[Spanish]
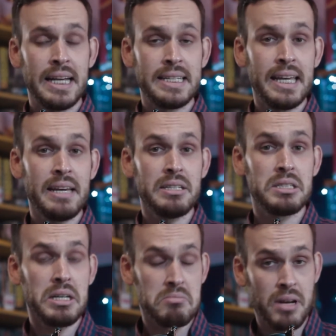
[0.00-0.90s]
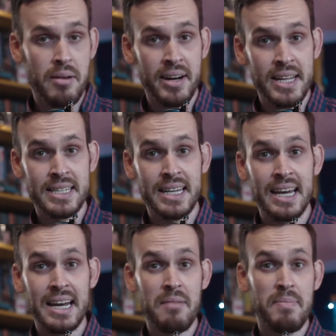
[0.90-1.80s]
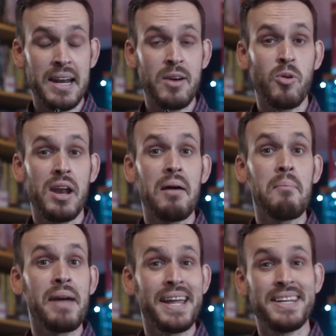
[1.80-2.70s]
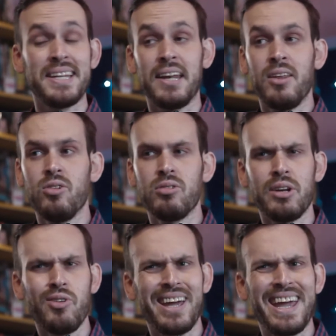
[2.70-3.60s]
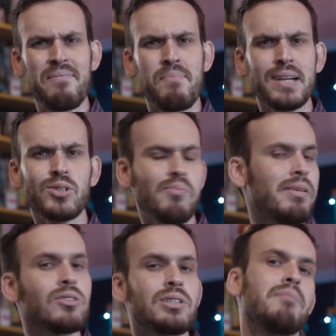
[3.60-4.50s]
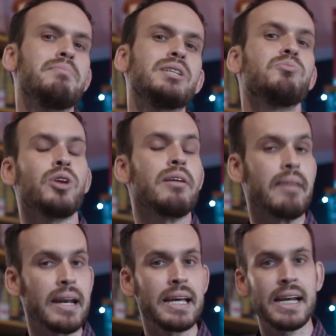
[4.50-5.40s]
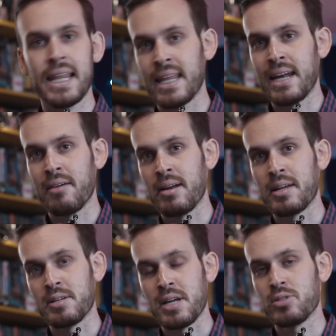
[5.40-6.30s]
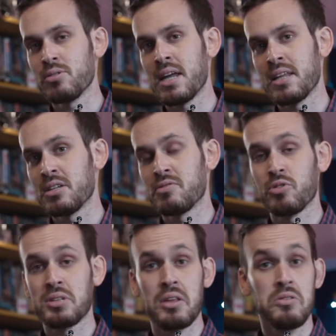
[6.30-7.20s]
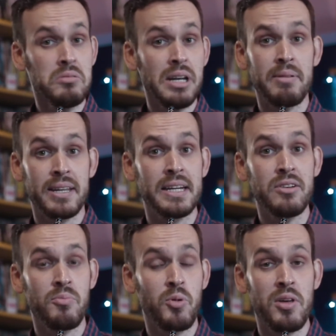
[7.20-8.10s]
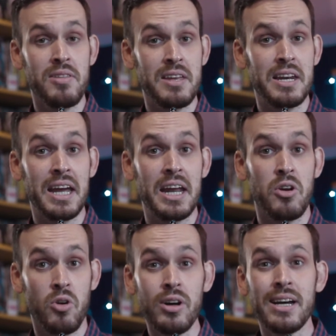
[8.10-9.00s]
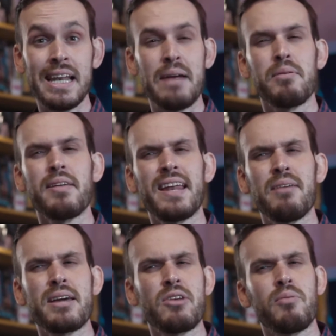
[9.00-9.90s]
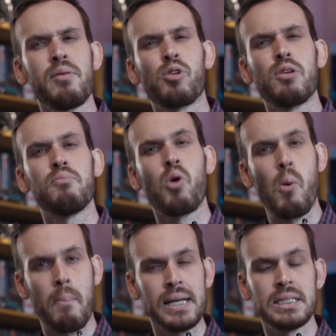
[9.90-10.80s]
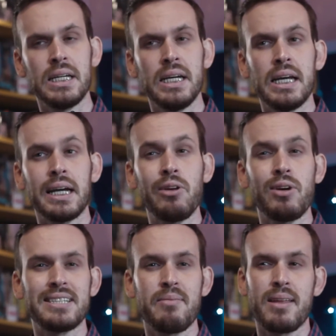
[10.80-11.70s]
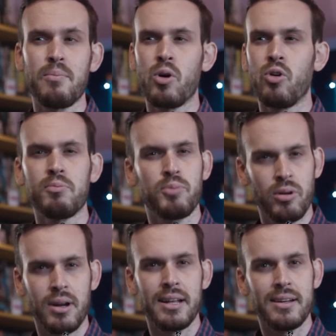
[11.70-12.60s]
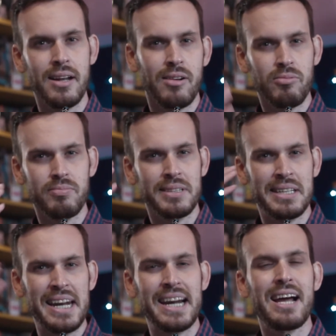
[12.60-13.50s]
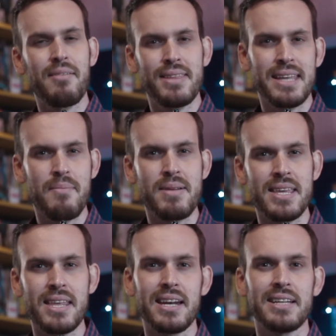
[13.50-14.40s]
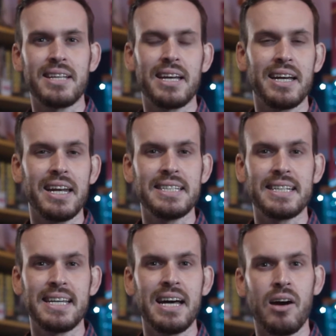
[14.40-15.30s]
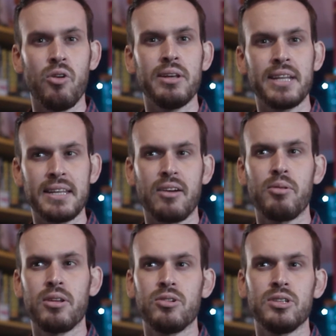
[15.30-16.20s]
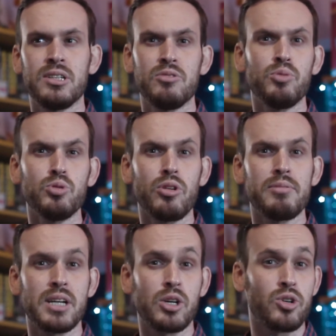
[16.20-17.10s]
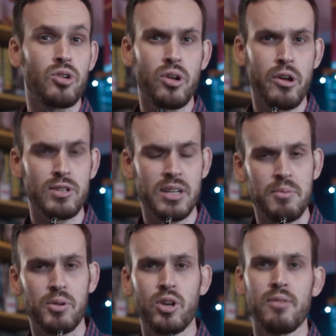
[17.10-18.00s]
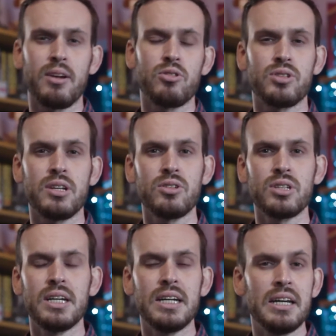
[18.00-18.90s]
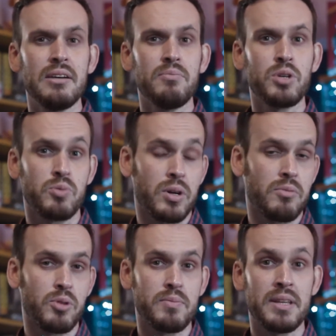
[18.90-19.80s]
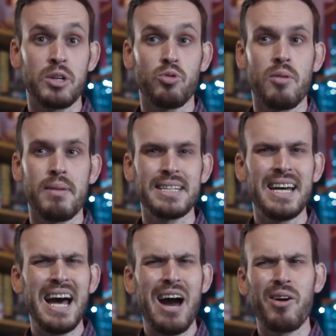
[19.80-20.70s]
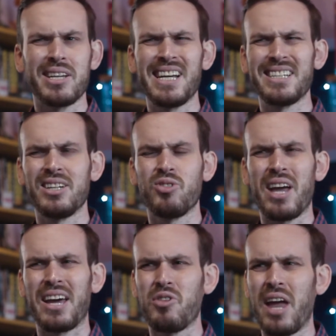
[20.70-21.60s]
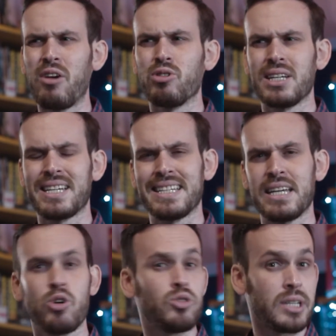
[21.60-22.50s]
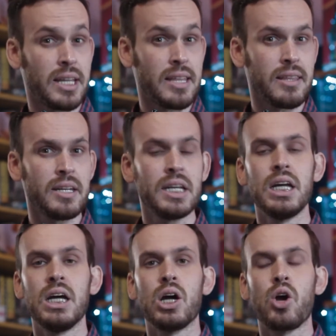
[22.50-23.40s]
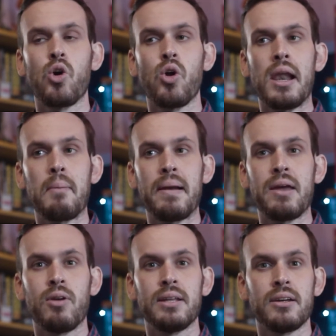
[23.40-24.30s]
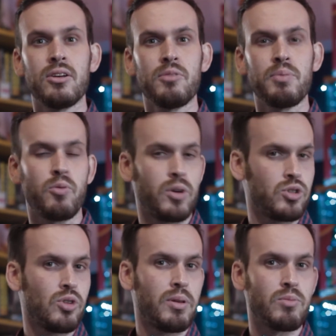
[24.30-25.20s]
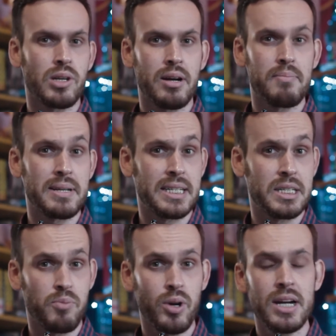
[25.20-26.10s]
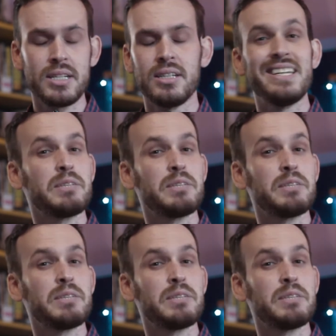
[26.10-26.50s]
Así que sí, la verdad es que la película me ha entretenido, creo que más o menos al mismo nivel que la de Annabelle Creation, la he disfrutado, la verdad no puedo decir que no. La primera vez que la vi creo que me aburrí un poco más, Creo que esta vez a lo mejor por el, tener la cabeza ya metida en esta, en esta saga o intentar verlo desde un punto de vista cronológico y saber por dónde van los tiros, pues bueno, pues me entretuvo más. Aunque sí que es cierto que creo que hay cosas que se contradicen con la película anterior, pero bueno, eso lo podemos hablar más en spoilers.